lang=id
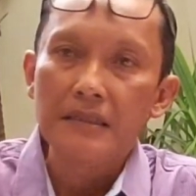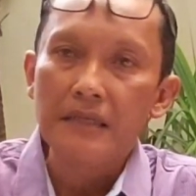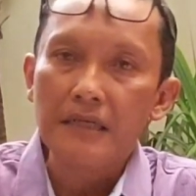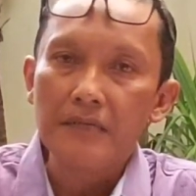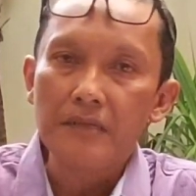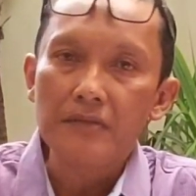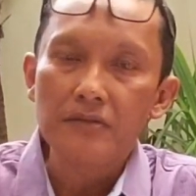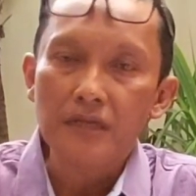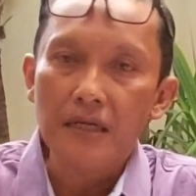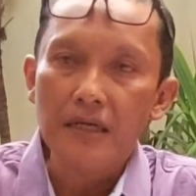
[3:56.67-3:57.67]
yang dimaksud
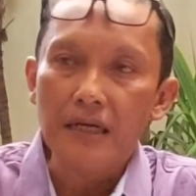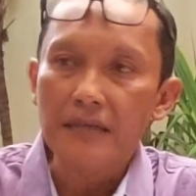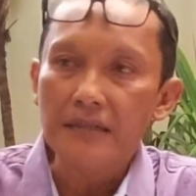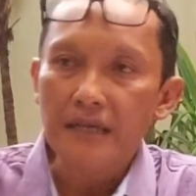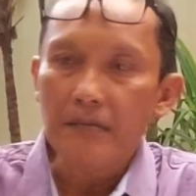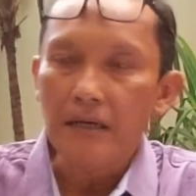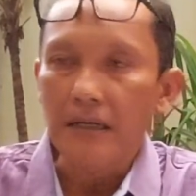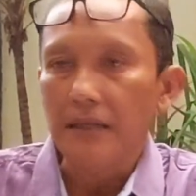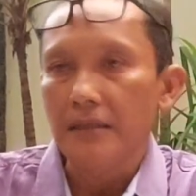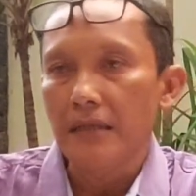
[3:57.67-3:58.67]
dengan
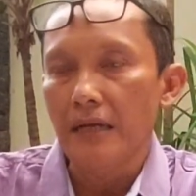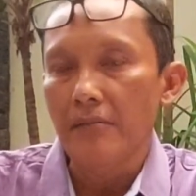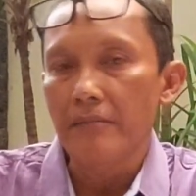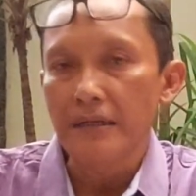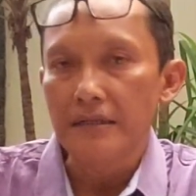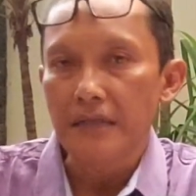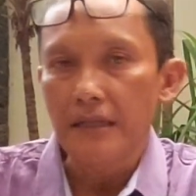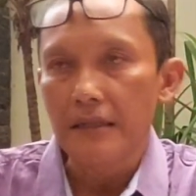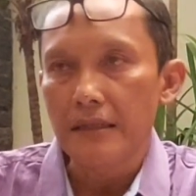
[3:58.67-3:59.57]
ancaman dalam pasal